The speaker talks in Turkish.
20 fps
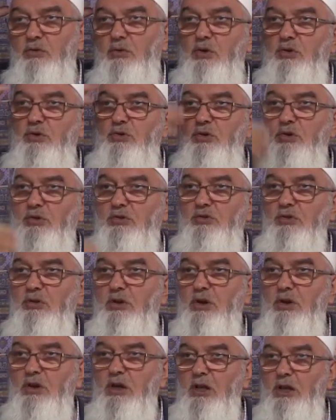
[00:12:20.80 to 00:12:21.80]
koyuyor
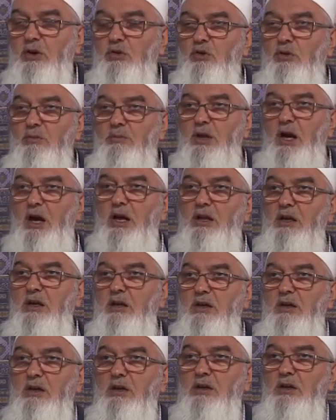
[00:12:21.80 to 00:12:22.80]
ya da
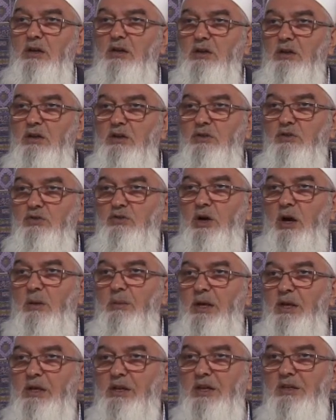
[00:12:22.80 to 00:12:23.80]
gömleğini
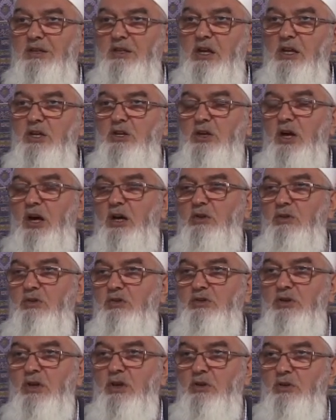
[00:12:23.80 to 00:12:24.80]
ameli kesiri
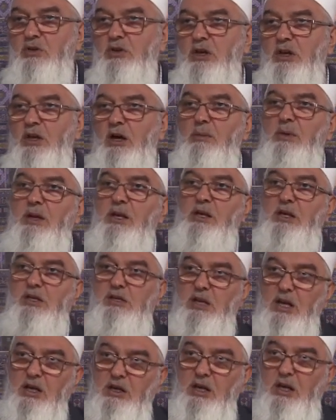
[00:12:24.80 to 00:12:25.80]
çıkarıyorsa ya da ameli
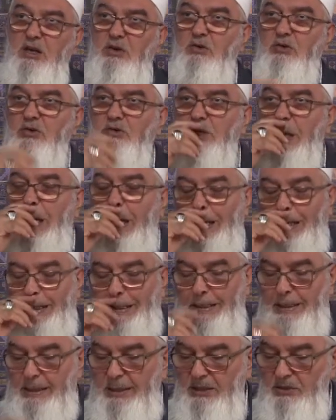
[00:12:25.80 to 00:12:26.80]
kesiri giyiyorsa
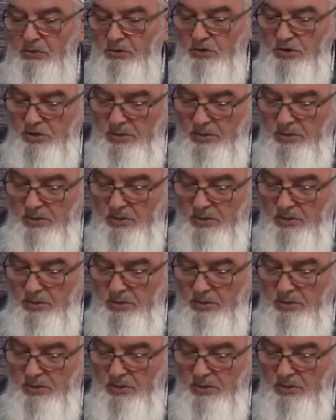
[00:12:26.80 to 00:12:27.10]
o